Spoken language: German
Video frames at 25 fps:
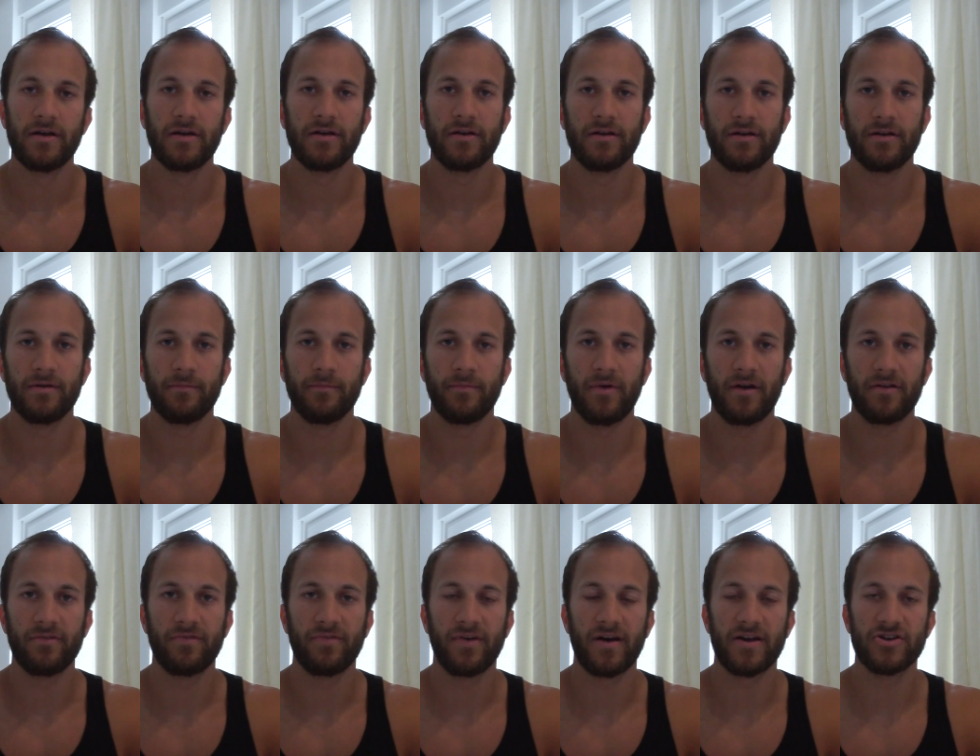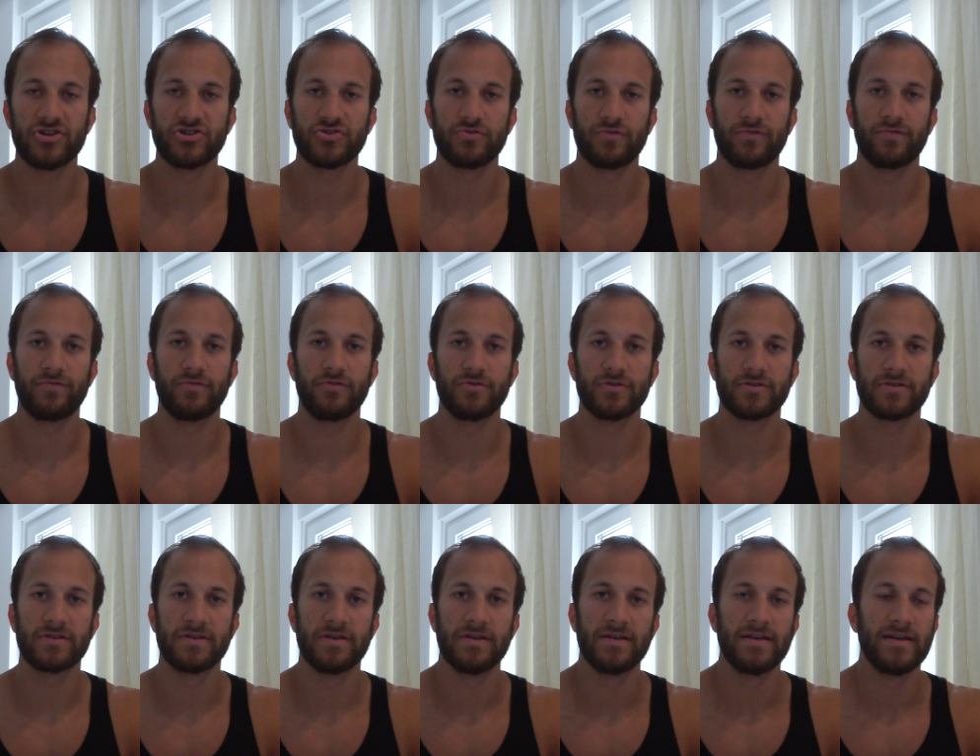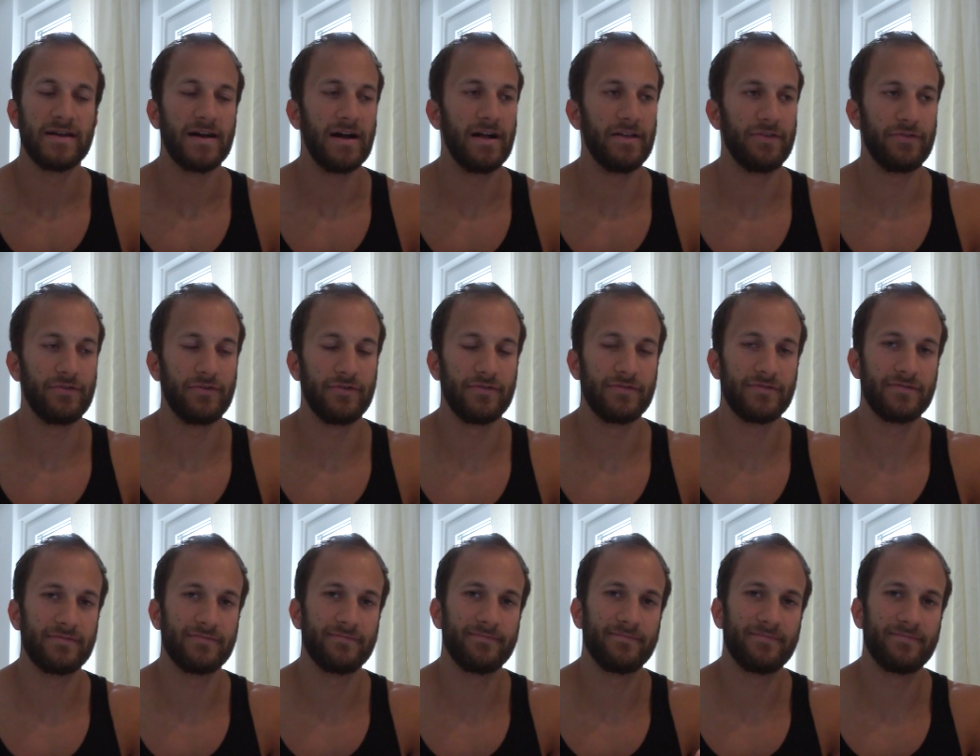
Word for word: ähm, ein Freistoß folgt. Also